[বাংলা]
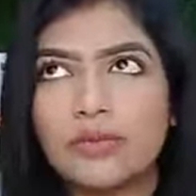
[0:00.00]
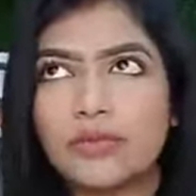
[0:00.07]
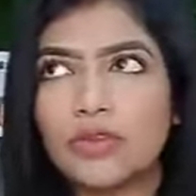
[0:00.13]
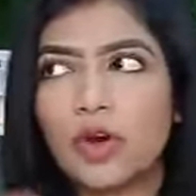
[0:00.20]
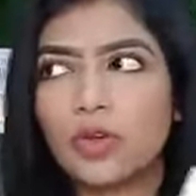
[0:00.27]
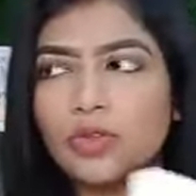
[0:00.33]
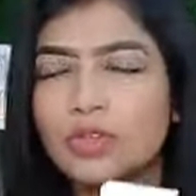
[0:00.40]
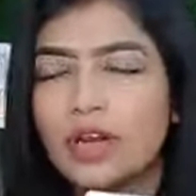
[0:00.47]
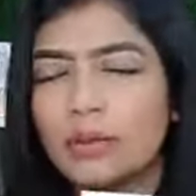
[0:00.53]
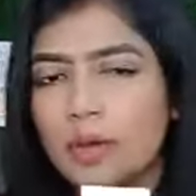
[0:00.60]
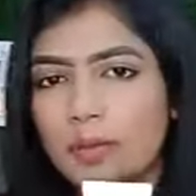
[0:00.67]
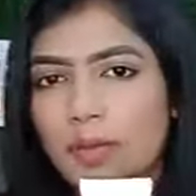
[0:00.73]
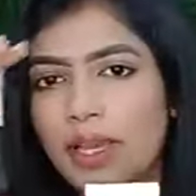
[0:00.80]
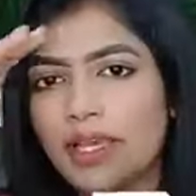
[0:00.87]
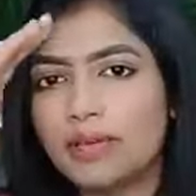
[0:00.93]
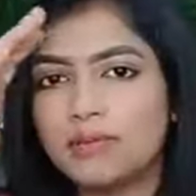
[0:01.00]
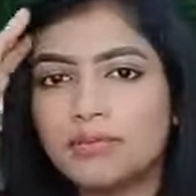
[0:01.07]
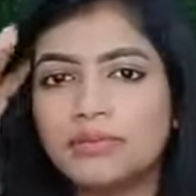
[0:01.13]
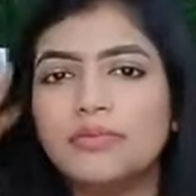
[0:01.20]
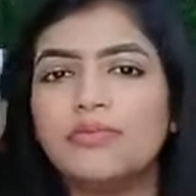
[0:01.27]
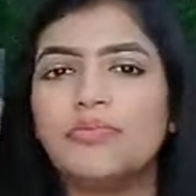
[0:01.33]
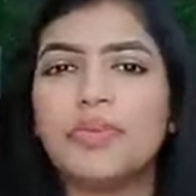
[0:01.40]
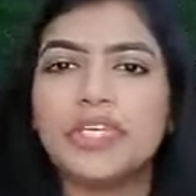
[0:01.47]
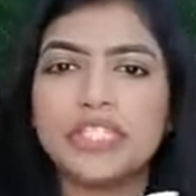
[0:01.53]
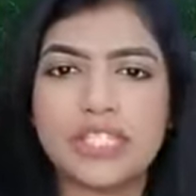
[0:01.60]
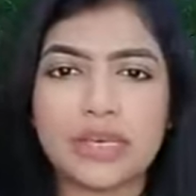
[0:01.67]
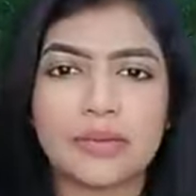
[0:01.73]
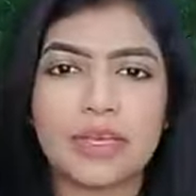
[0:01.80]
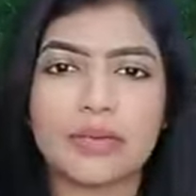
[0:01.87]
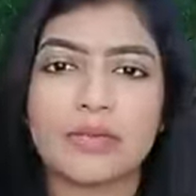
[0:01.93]
কত গ্রামের পাই বিশ
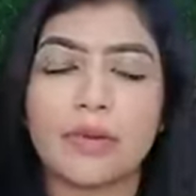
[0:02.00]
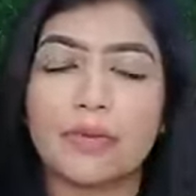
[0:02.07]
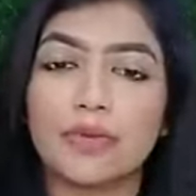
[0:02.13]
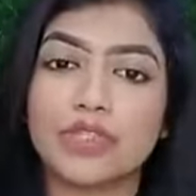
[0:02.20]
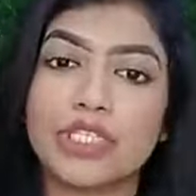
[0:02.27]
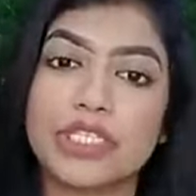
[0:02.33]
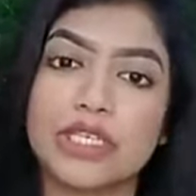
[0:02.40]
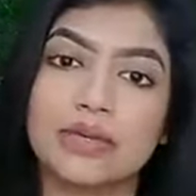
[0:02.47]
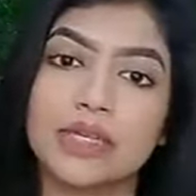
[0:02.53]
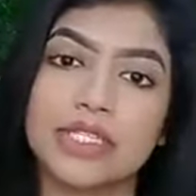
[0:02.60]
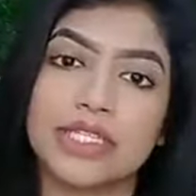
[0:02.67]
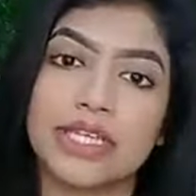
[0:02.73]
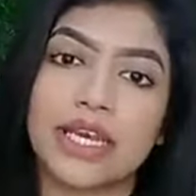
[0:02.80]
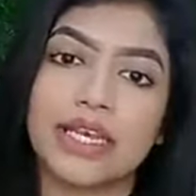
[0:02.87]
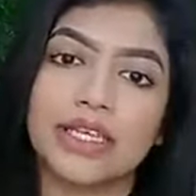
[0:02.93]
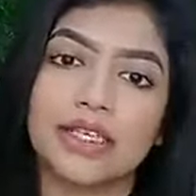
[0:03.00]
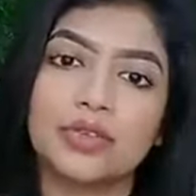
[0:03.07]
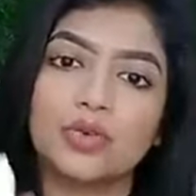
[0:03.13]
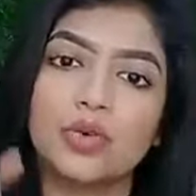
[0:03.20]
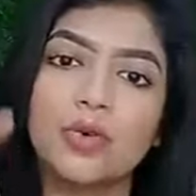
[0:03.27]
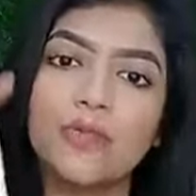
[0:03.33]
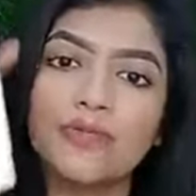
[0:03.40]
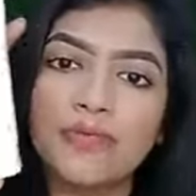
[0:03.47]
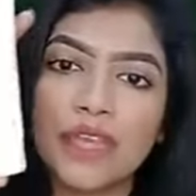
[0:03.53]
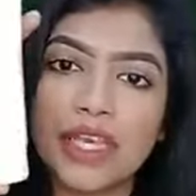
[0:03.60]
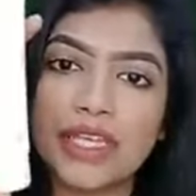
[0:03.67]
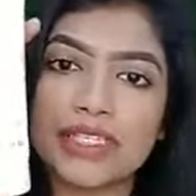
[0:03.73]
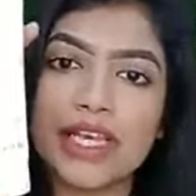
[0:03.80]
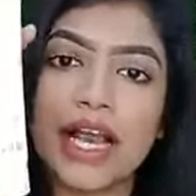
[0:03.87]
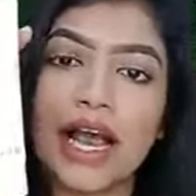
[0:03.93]
এম বা পঁচিশ এম সেখানে কিন্তু
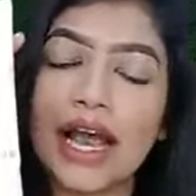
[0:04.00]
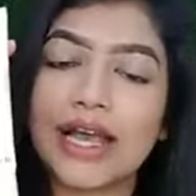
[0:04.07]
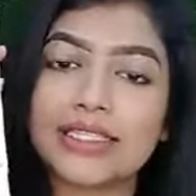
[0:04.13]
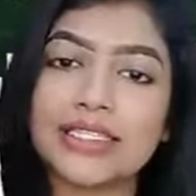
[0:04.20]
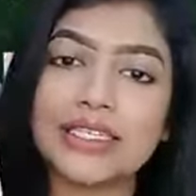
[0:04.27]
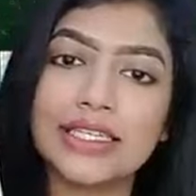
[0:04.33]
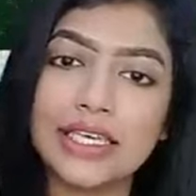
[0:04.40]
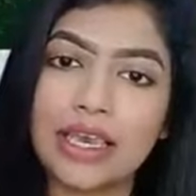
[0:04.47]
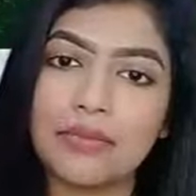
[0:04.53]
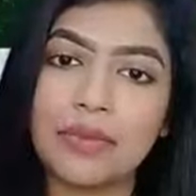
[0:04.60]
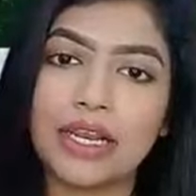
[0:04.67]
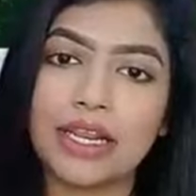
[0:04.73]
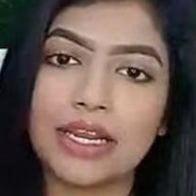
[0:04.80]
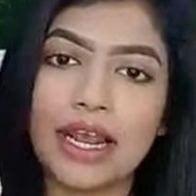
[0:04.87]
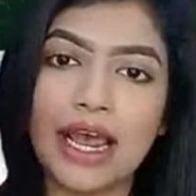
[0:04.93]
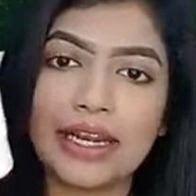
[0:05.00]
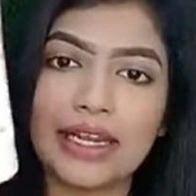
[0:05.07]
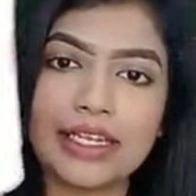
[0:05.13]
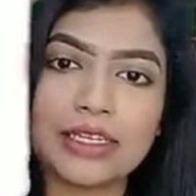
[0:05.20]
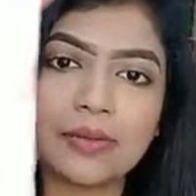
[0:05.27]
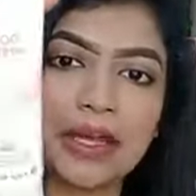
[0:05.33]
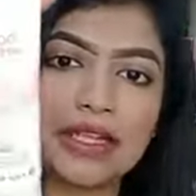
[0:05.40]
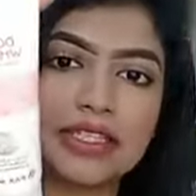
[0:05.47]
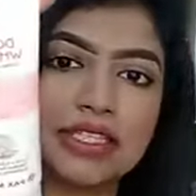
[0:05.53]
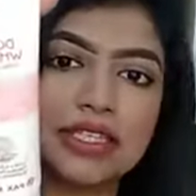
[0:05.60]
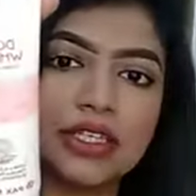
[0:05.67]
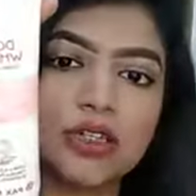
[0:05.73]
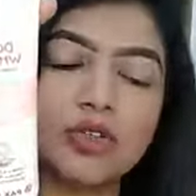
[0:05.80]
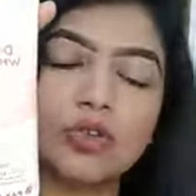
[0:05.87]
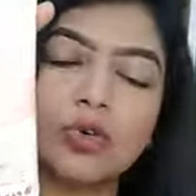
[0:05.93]
এটা আশি এম এর আর এটা পাচ্ছেন
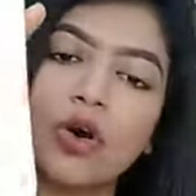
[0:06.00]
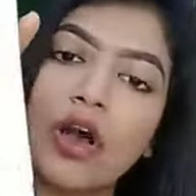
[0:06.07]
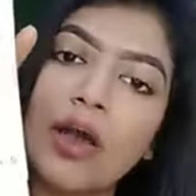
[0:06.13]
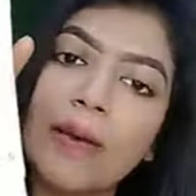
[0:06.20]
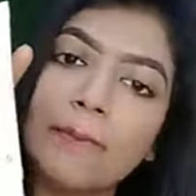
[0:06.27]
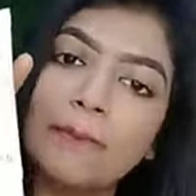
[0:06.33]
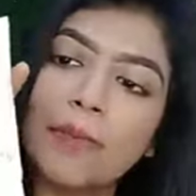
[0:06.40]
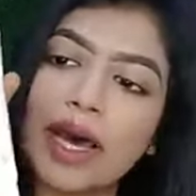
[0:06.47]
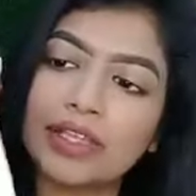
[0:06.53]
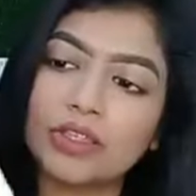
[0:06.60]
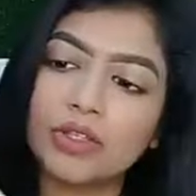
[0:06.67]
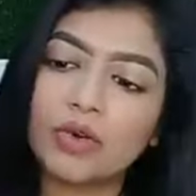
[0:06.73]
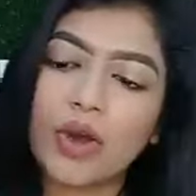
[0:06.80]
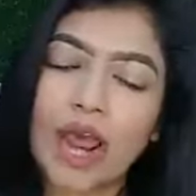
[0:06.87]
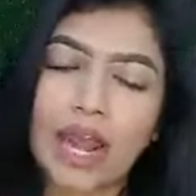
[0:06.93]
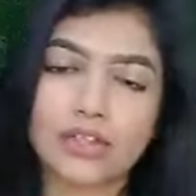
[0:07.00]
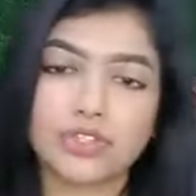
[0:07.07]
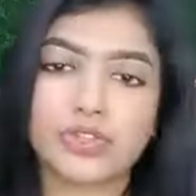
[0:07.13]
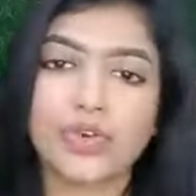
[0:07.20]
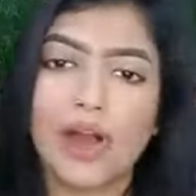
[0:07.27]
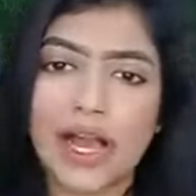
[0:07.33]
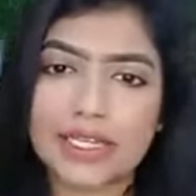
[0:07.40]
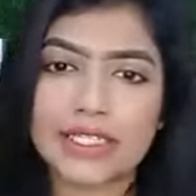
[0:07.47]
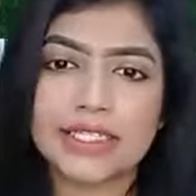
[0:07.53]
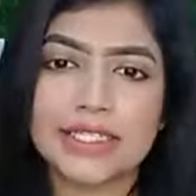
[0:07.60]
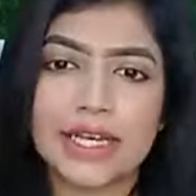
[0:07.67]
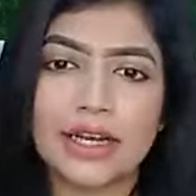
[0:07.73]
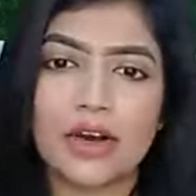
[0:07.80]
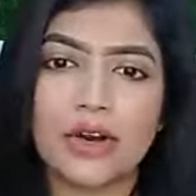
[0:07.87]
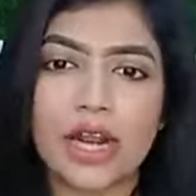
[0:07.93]
কিন্তু মাত্র আটশো আশি
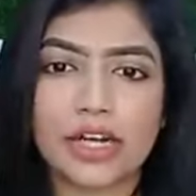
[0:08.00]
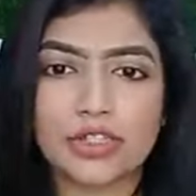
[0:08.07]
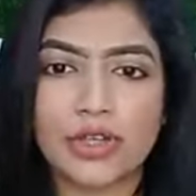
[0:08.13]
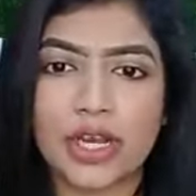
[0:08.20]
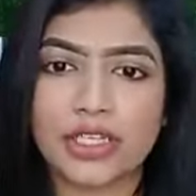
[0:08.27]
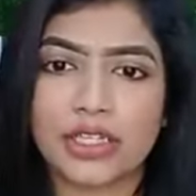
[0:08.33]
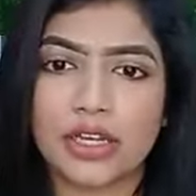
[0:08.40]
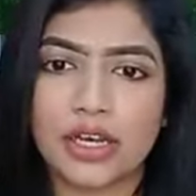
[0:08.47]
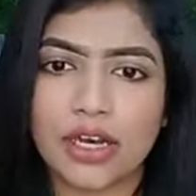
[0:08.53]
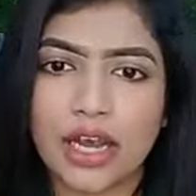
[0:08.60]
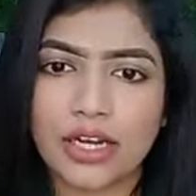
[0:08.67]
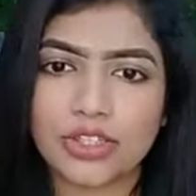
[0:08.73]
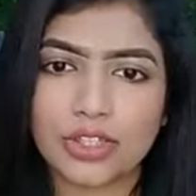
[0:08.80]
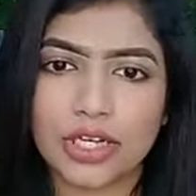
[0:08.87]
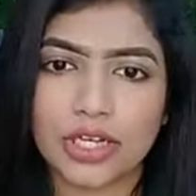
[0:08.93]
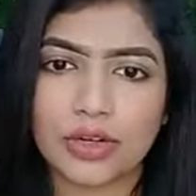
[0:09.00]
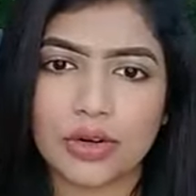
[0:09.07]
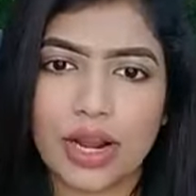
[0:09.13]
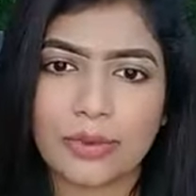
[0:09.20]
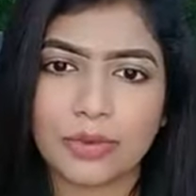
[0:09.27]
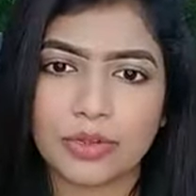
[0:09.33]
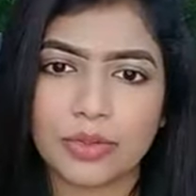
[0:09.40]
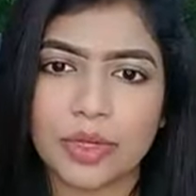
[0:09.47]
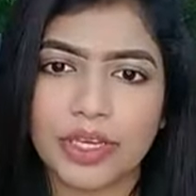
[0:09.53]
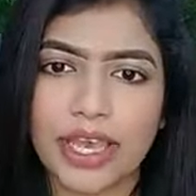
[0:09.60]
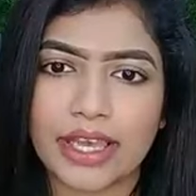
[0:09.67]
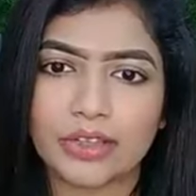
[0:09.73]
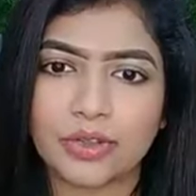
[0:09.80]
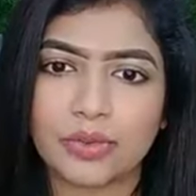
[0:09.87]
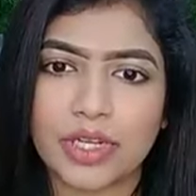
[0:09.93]
টাকা আর আটশো আটশো টাকা করে আপু তোমাকে
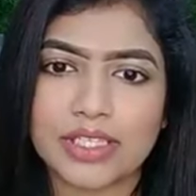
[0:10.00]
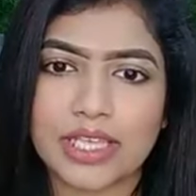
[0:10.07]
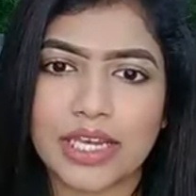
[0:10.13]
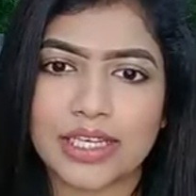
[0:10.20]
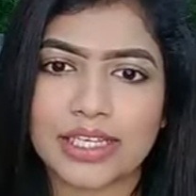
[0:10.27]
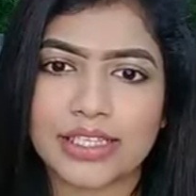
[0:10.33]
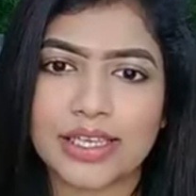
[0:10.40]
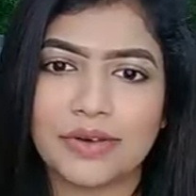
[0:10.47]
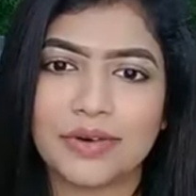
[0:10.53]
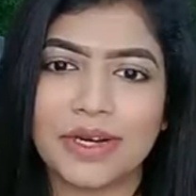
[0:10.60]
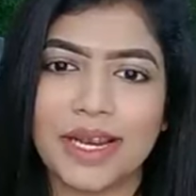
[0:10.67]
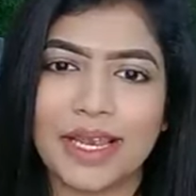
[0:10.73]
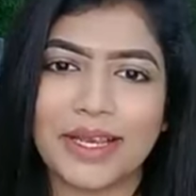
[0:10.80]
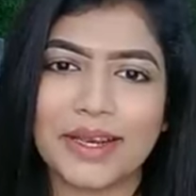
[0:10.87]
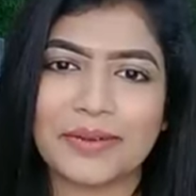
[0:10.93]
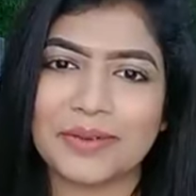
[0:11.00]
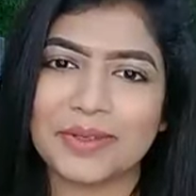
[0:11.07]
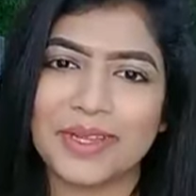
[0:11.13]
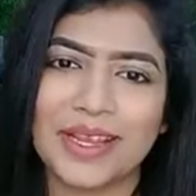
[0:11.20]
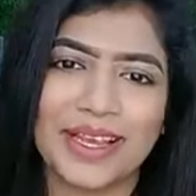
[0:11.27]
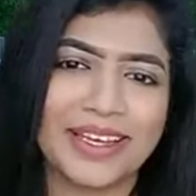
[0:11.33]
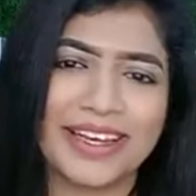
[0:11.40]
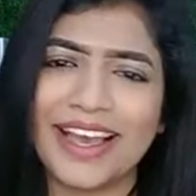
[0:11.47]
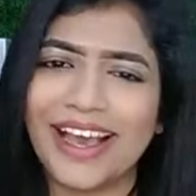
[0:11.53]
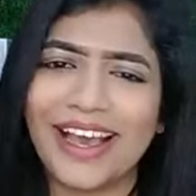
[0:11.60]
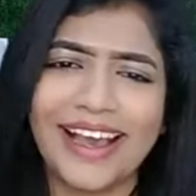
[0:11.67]
একদম না সারিকা সাভা নায়িকার মতো লাগে না